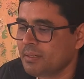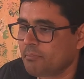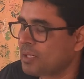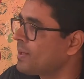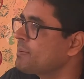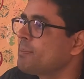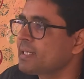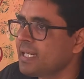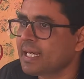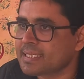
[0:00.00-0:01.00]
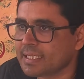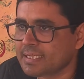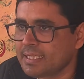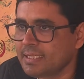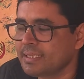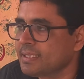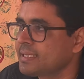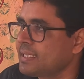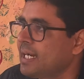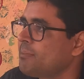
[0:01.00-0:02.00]
भगवान पर मन नहीं लगा सकते हैं
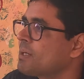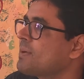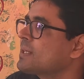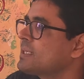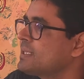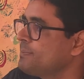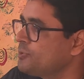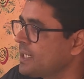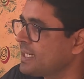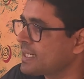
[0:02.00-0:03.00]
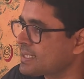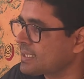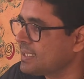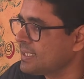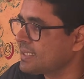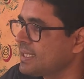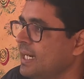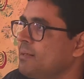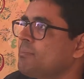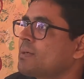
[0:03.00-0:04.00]
क्या हम भगवान की पूजा नहीं कर सकते हैं क्या
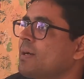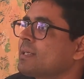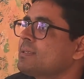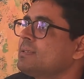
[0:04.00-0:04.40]
हम भगवान